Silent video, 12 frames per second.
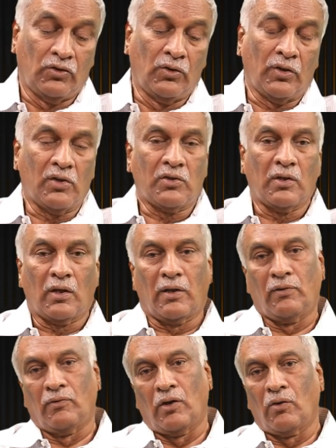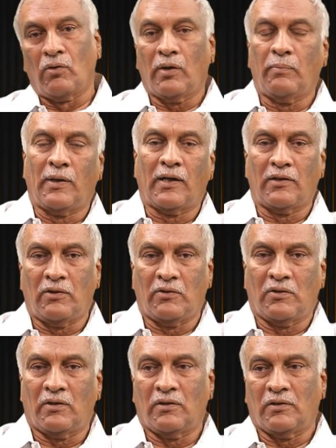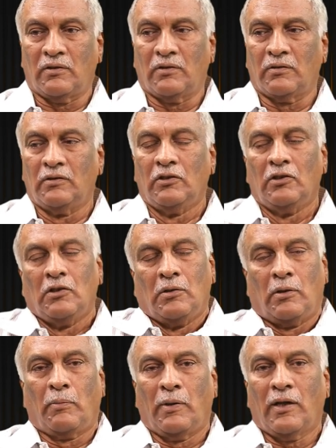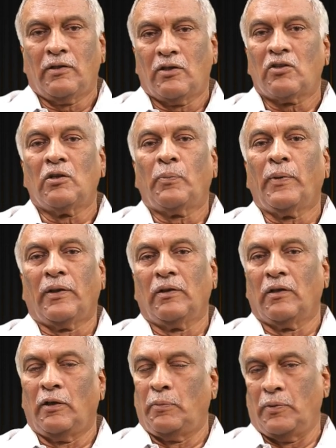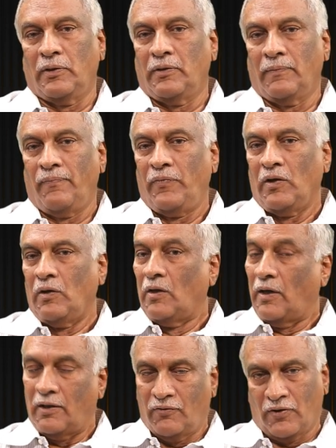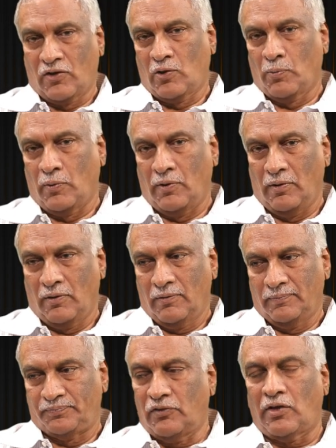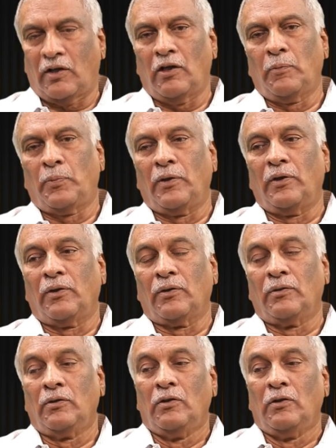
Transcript: ఎందుకు ఇచ్చారన్న వాళ్ళు కూడా బాగా చేశాడు అంటున్నారు మరి బాగా చేసినప్పుడు అయిపోయింది అది ఫస్ట్ పాయింట్ సెకండ్ పాయింట్